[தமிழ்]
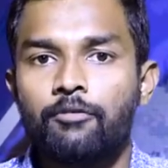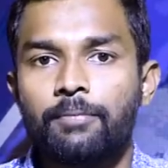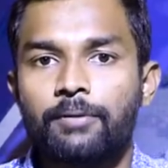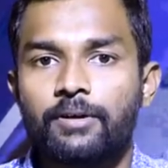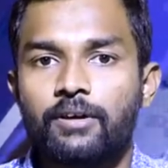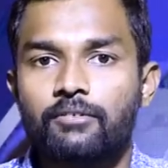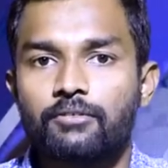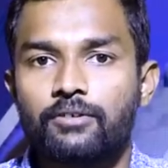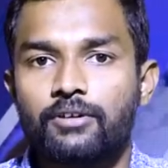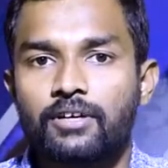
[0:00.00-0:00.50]

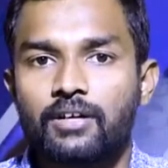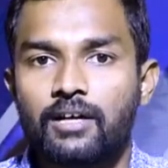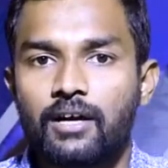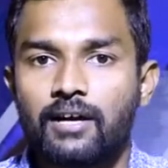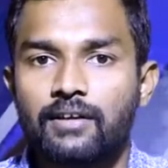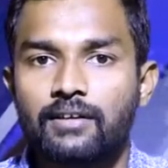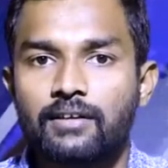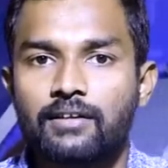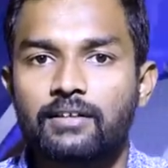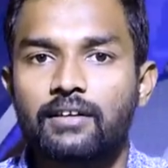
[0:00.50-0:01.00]
பிரியாவோட
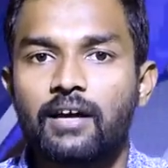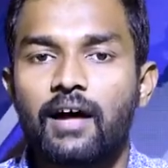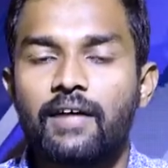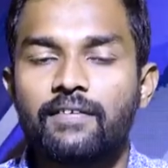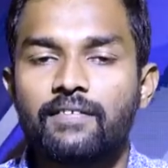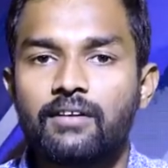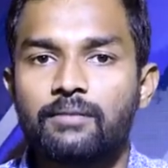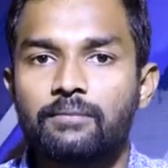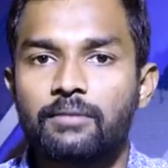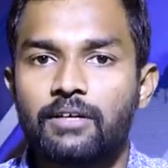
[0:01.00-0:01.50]
காதலன்
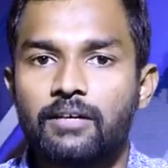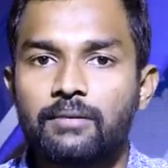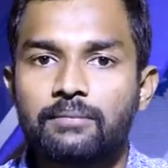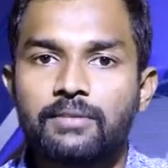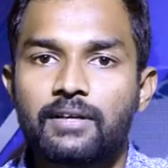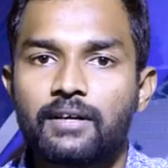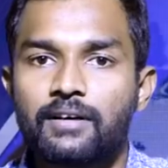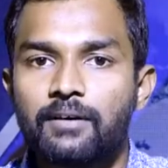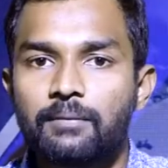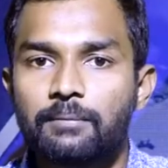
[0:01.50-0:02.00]
ஆந்திர மண்டலம்
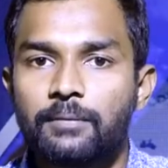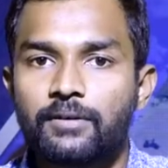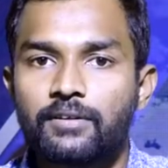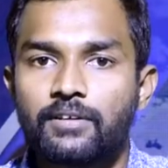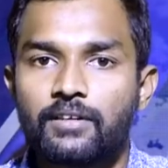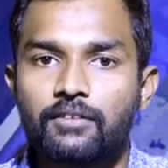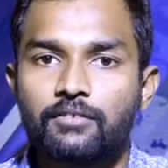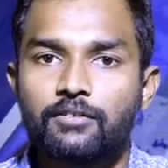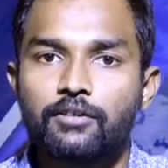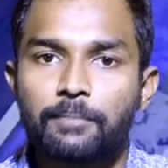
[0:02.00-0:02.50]
தடா
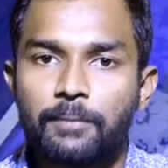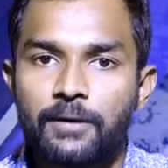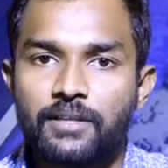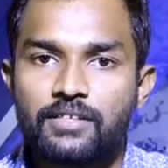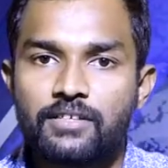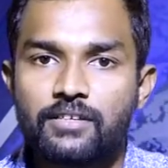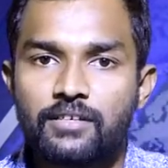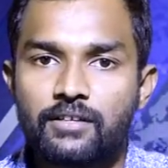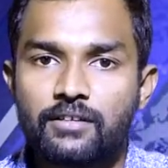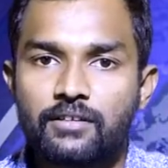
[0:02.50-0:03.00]
பகுதியில் வந்து
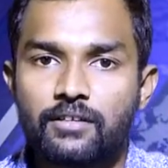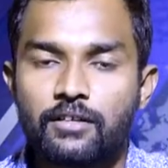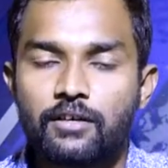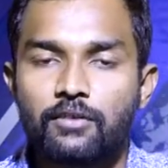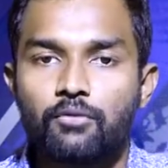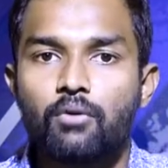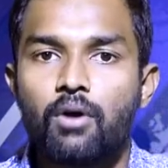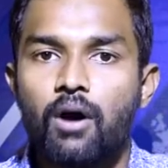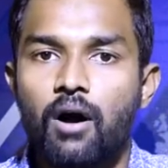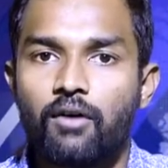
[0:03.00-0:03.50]
பதுங்கி
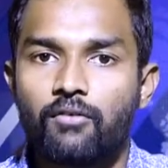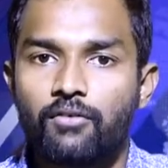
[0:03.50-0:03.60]
இருந்ததாகவும்